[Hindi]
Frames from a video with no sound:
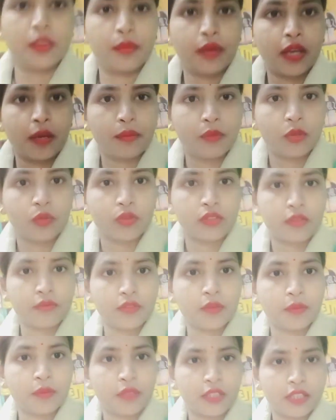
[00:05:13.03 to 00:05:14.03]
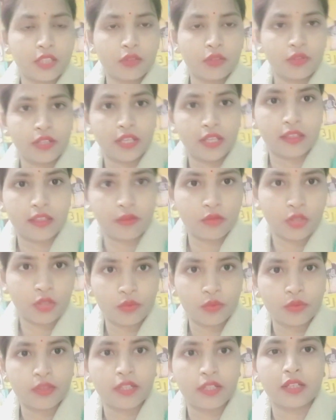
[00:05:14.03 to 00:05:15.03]
मैं आप लोगों से फिर मिलती हूँ नेक्स्ट वीडियो
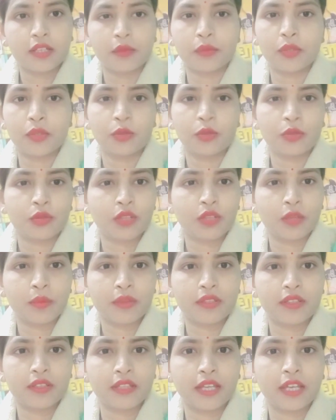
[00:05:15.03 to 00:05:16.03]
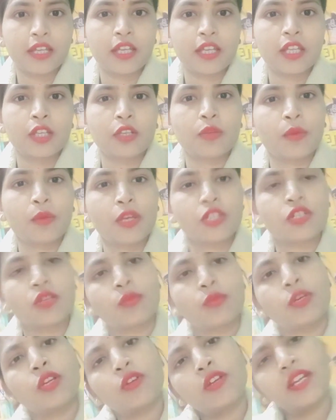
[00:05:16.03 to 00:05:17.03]
में अगर वीडियो थोड़ा ही पसंद आए तो मेक श्योर
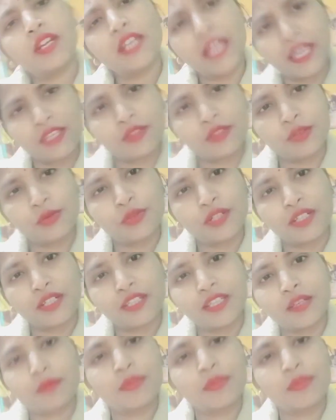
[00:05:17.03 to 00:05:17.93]
वीडियो को लाइक ज़रूर कर दिए